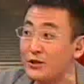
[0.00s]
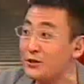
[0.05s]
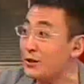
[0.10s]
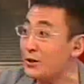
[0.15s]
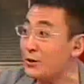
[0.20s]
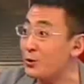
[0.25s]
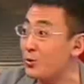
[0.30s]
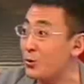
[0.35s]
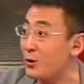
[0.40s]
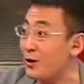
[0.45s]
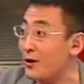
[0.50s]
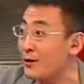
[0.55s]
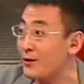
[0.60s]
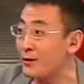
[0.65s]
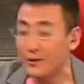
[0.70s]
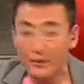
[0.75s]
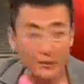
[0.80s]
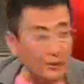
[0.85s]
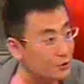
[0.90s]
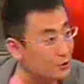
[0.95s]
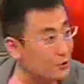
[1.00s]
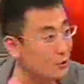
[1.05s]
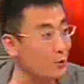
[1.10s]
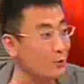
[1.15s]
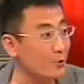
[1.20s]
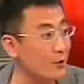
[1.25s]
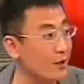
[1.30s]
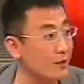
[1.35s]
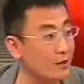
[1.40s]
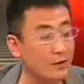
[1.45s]
是我听这个女的一
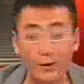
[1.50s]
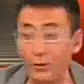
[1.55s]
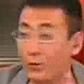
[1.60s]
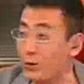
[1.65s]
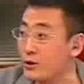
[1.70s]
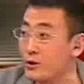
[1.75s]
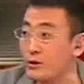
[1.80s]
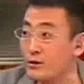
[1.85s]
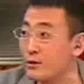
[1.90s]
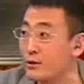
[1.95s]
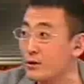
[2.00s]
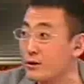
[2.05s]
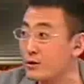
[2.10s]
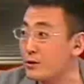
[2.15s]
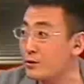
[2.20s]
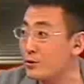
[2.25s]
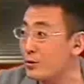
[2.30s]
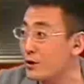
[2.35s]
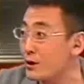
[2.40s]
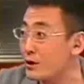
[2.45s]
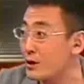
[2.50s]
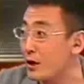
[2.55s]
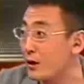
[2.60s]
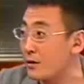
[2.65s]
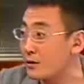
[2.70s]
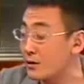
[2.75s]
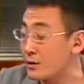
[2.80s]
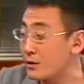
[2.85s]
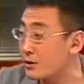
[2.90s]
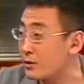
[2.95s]
直都在，我听着一直都在
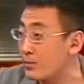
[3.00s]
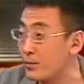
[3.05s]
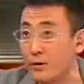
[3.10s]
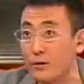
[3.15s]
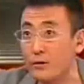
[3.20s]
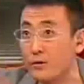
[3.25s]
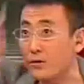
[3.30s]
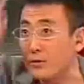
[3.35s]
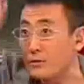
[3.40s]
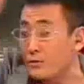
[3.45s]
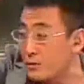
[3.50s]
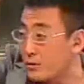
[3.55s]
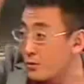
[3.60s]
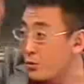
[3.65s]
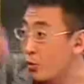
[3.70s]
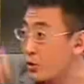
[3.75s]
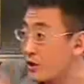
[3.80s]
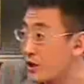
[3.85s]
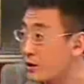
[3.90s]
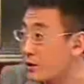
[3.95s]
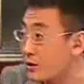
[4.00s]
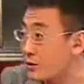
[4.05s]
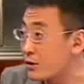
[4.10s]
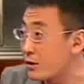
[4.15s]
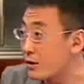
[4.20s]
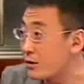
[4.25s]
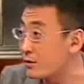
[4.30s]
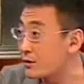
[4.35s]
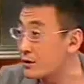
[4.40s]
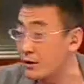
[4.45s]
讲这个什么国家政
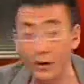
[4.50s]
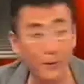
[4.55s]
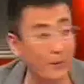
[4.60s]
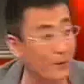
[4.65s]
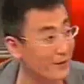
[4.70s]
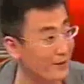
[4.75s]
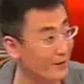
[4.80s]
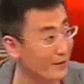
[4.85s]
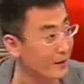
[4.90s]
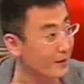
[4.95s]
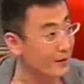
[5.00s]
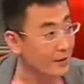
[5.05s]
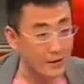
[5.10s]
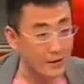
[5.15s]
策，你知道吗？